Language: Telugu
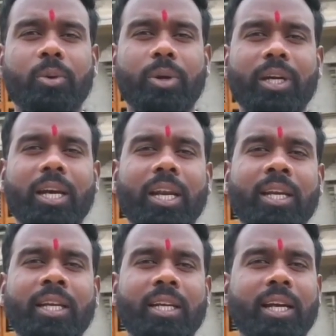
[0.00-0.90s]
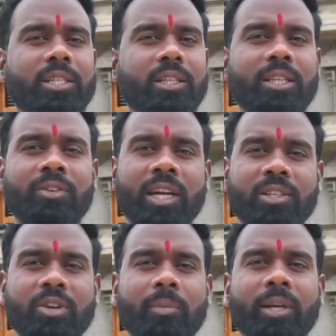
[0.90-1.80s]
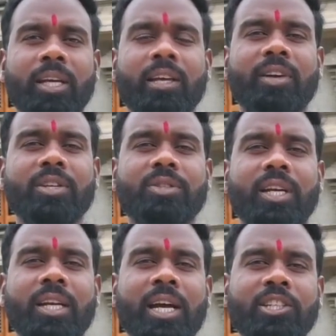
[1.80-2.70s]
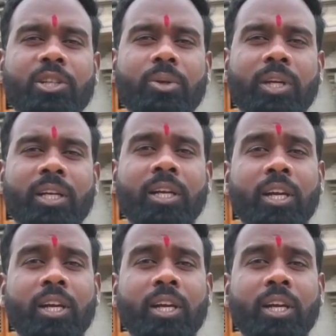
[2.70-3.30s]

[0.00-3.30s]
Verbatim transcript: కోరికలన్నీ ఆ సిద్ధివినాయక స్వామి నెరవేరుస్తాడనే ఆశతోని